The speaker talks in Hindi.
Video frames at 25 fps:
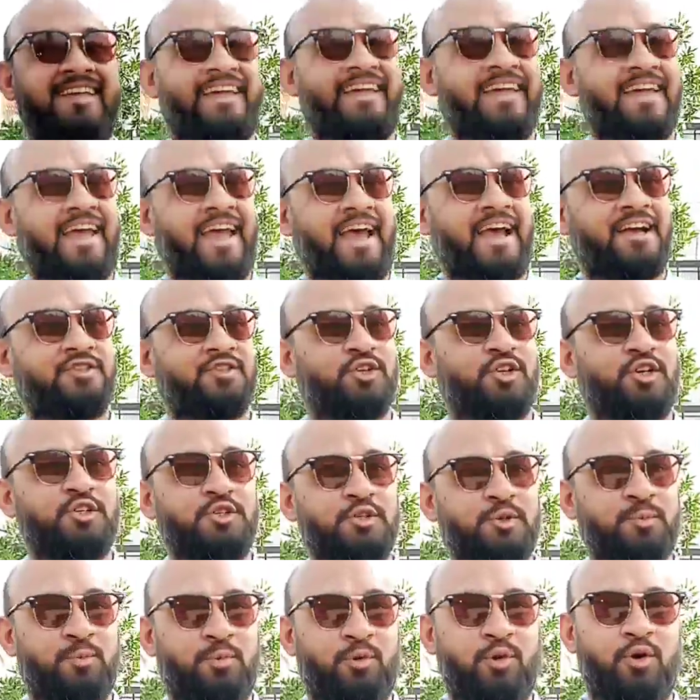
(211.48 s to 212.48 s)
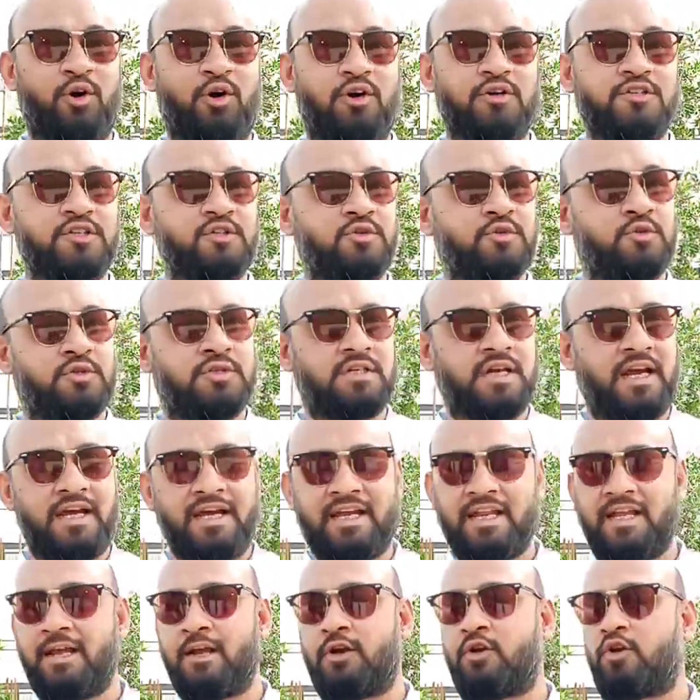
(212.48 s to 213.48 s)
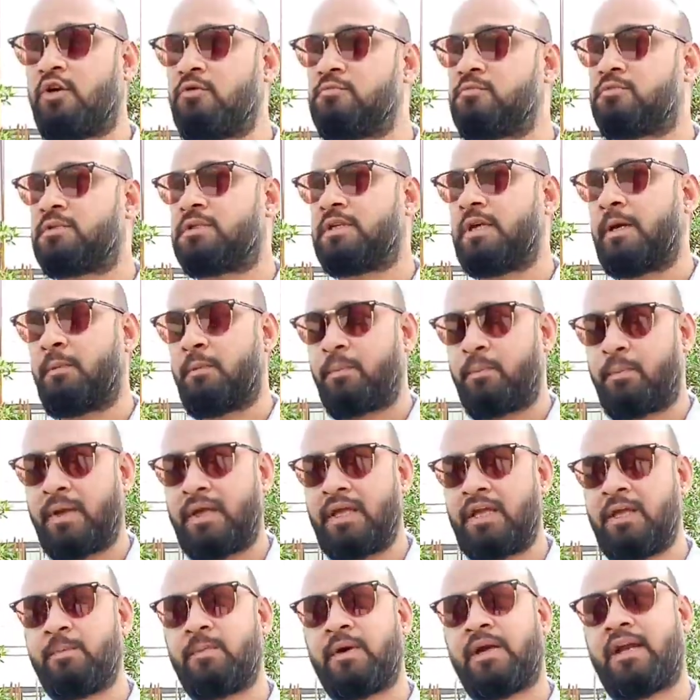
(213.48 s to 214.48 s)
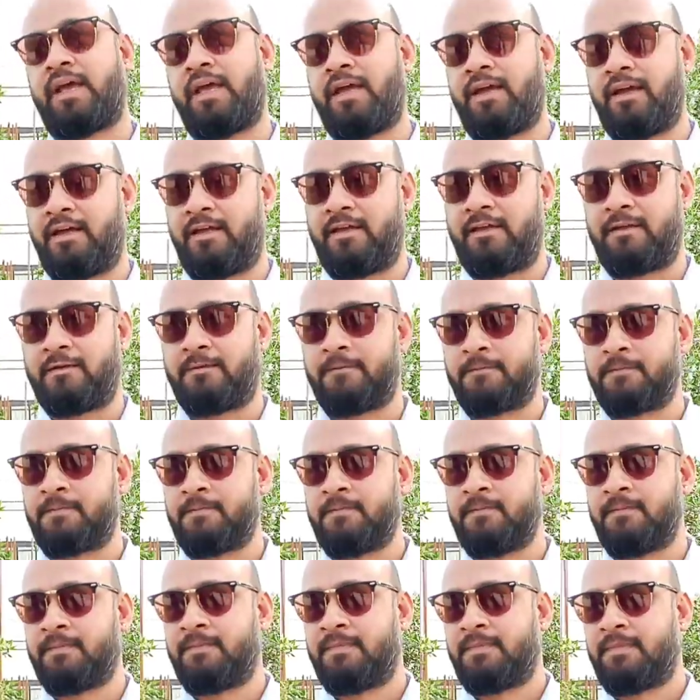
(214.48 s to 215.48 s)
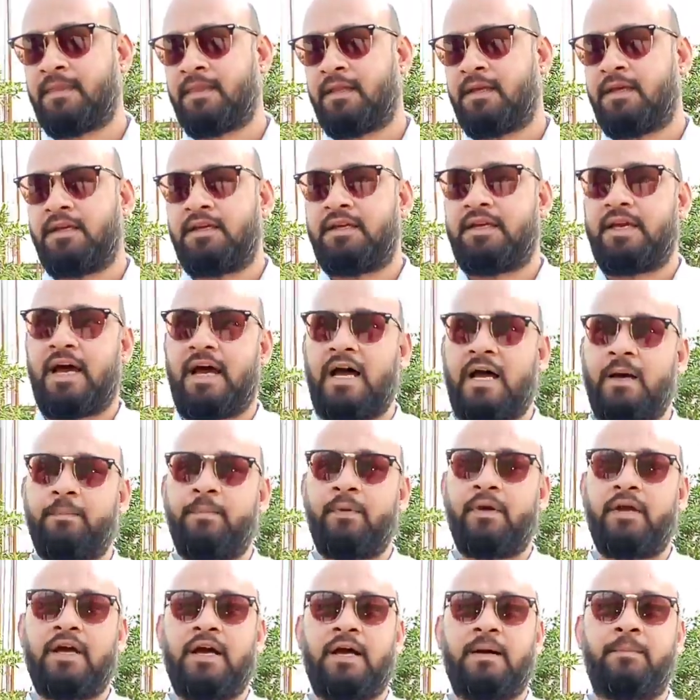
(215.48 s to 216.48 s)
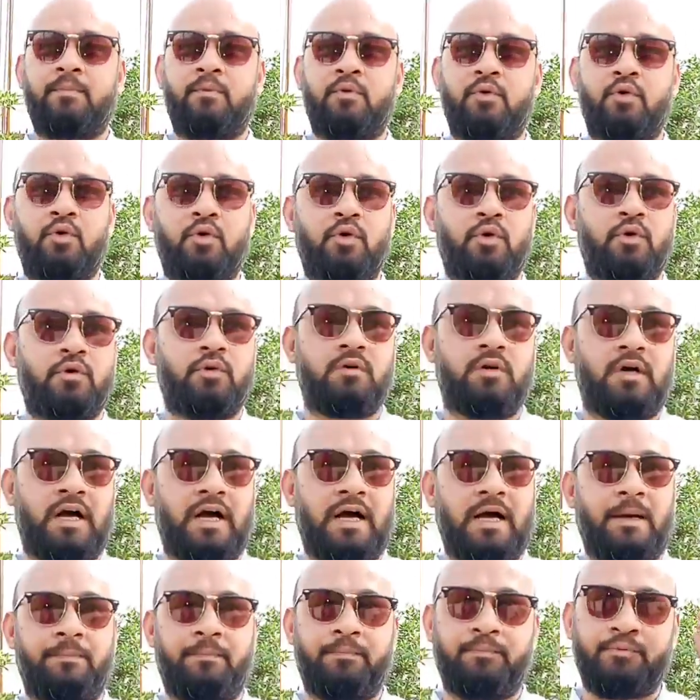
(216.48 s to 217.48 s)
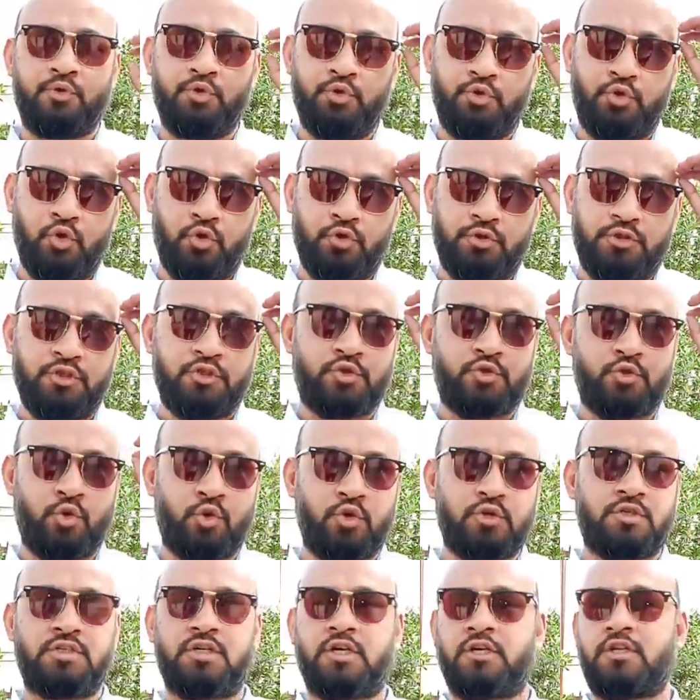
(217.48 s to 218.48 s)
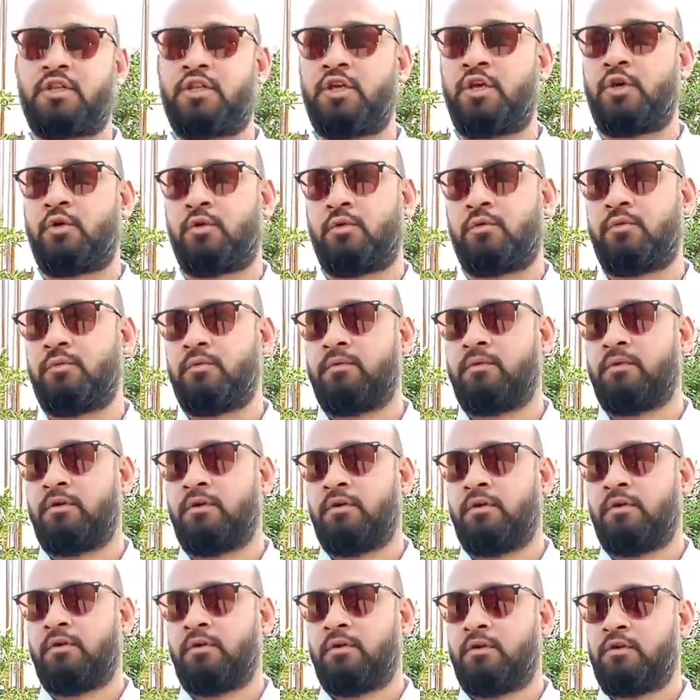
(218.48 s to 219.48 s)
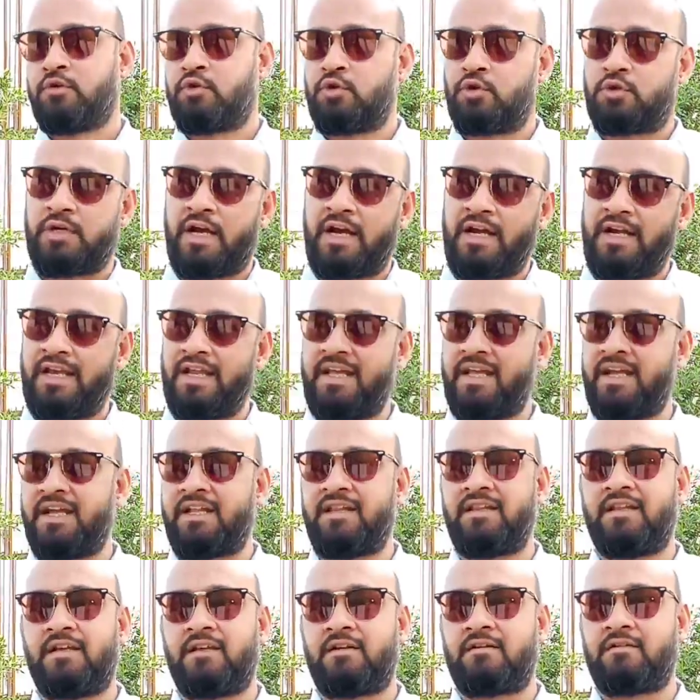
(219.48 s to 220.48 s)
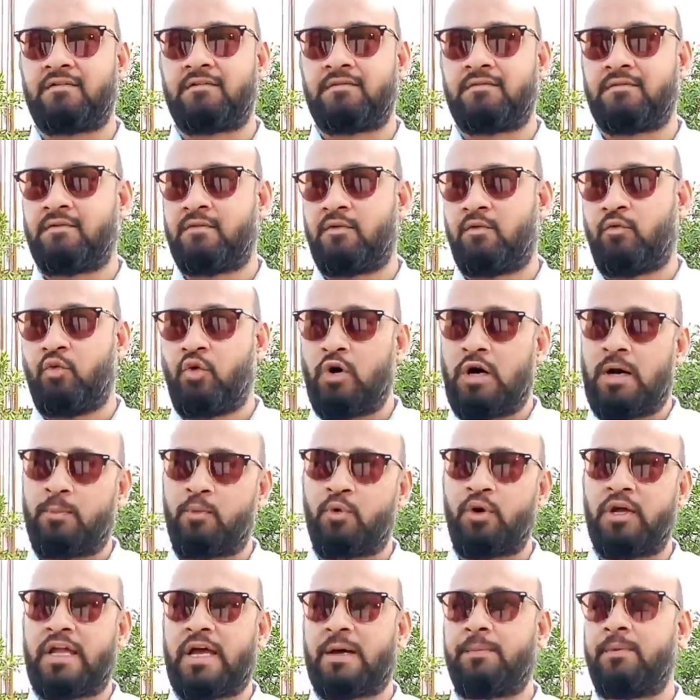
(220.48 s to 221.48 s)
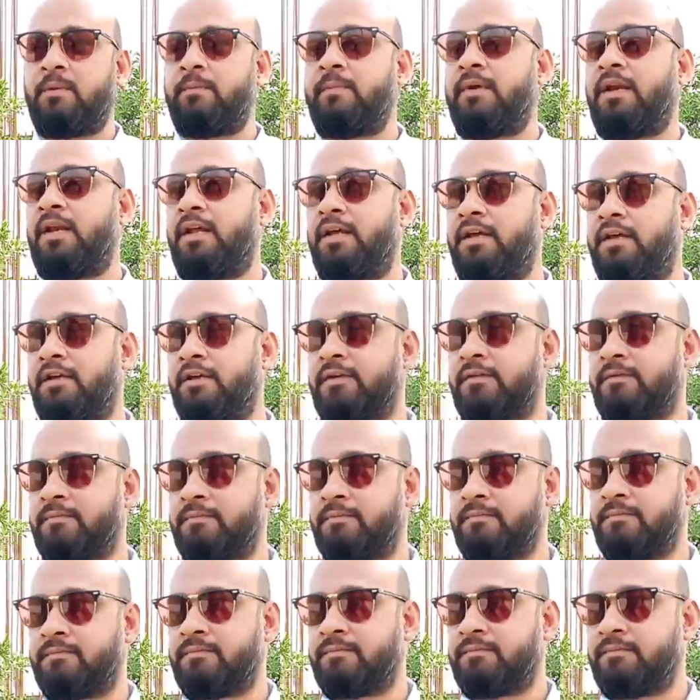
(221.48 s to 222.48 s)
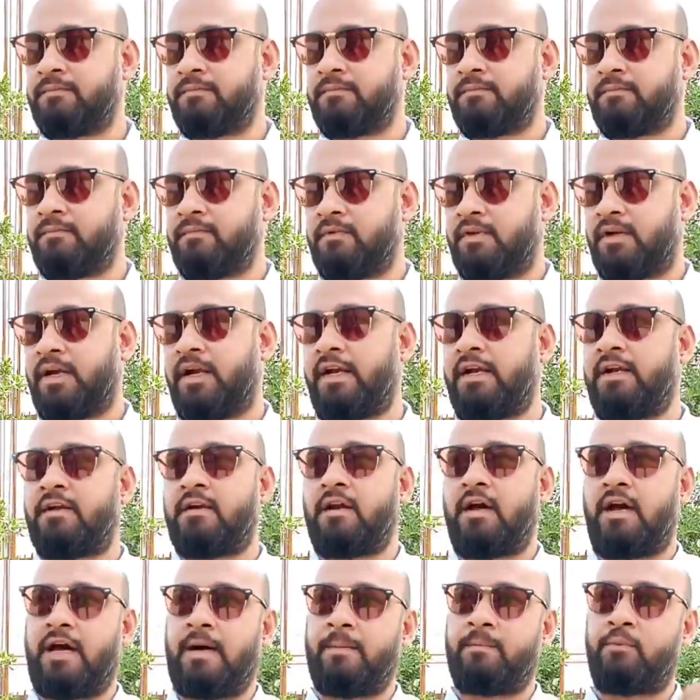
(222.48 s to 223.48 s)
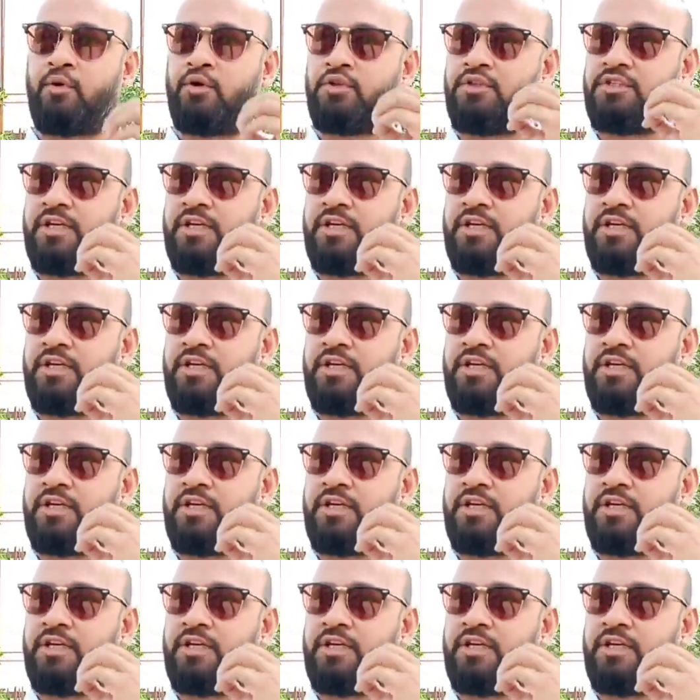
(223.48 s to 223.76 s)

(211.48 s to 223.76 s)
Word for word: ये एक्चुअली जो प्लॉट है सोसाइटी के कॉन्सेप्ट पे ही बनाए गए हैं यहाँ पे आपको आप जो चीज़ सोच सकते हो सोसाइटी के अंदर हम्म। वो आपको यहाँ पे मिलेगी राइट आपको